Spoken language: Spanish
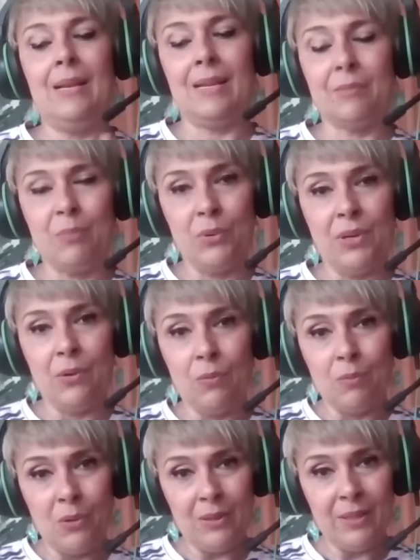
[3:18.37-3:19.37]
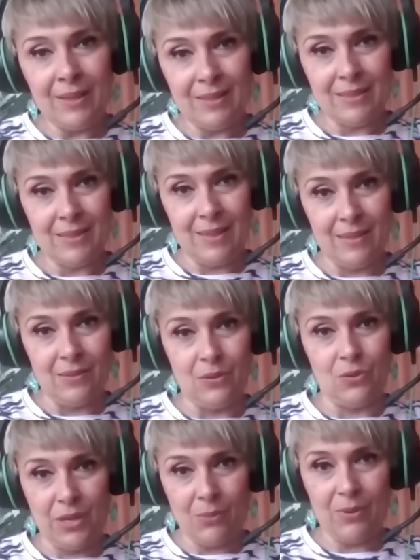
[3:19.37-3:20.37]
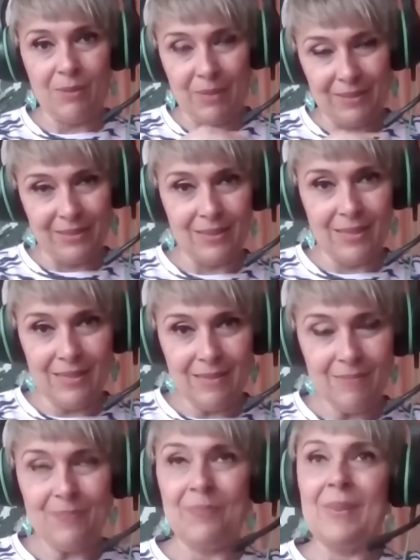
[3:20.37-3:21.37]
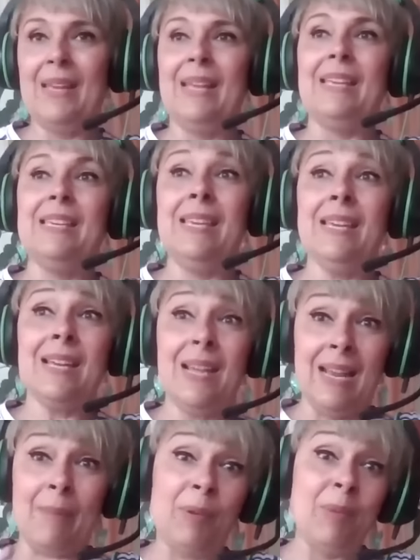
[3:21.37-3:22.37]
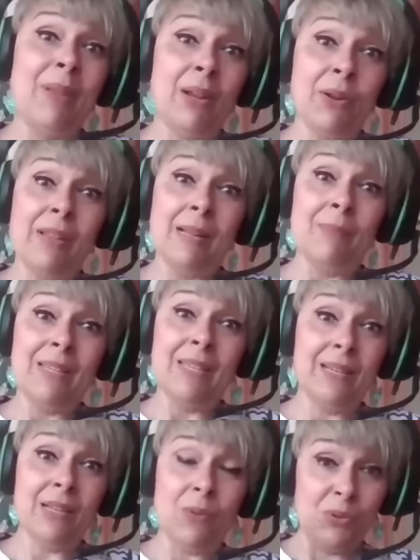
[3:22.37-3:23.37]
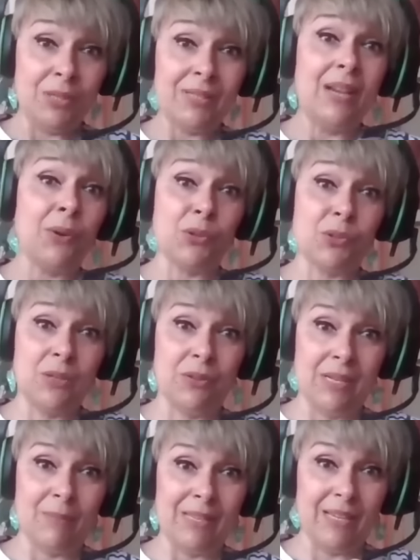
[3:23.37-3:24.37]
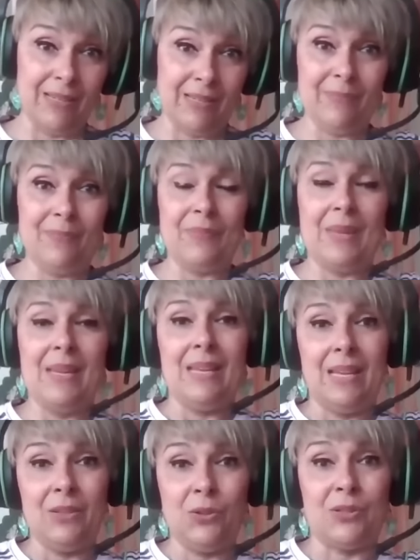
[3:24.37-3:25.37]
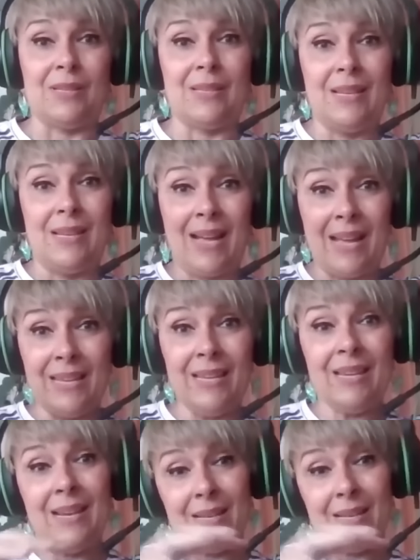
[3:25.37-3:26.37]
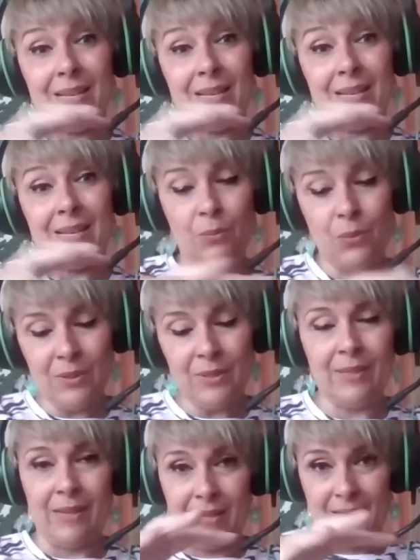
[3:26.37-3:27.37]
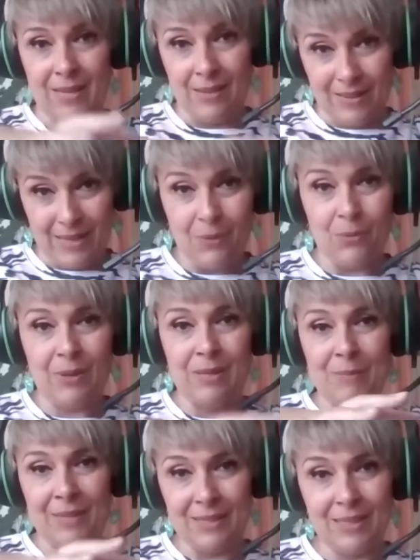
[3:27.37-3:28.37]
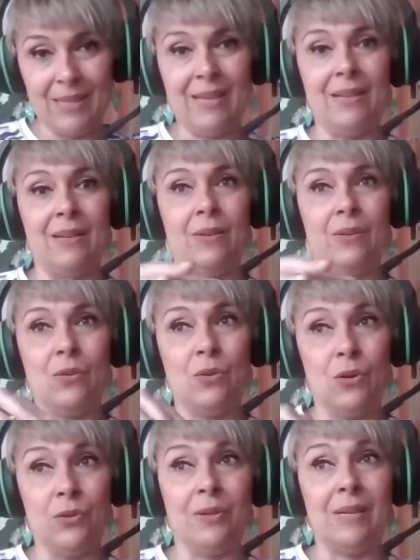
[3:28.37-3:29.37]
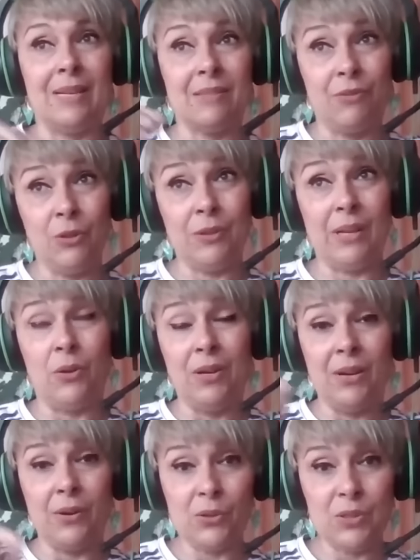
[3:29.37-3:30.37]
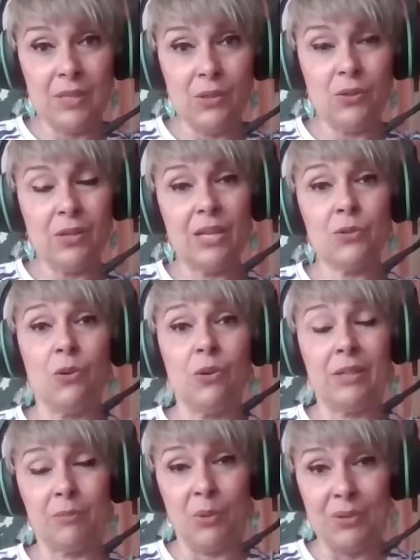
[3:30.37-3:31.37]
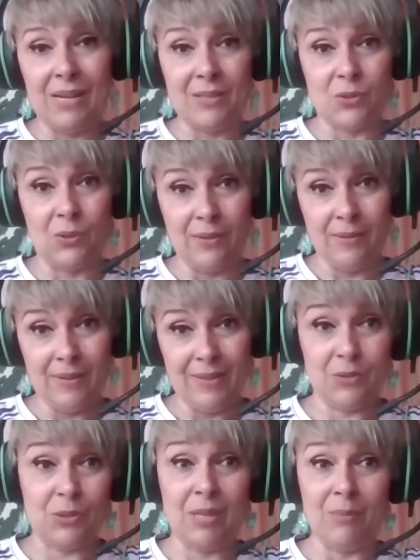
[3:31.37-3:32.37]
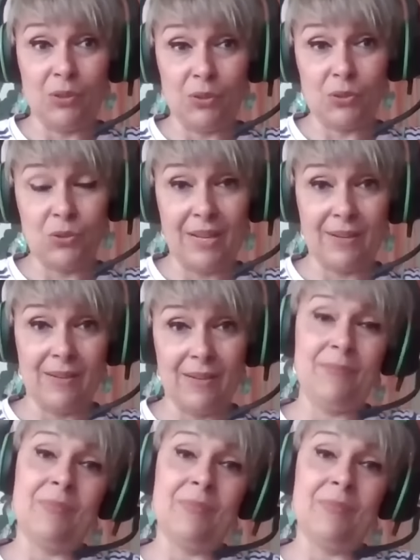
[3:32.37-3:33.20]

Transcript: las pone en un bol de cristal con agua de manantial y en la primera hora de la mañana cuando está el rocío de la mañana. Entonces, ahí es ese bol de, eh, agua de manantial con las flores, con el rocío, eso lo expone al sol. Eso es el método solar.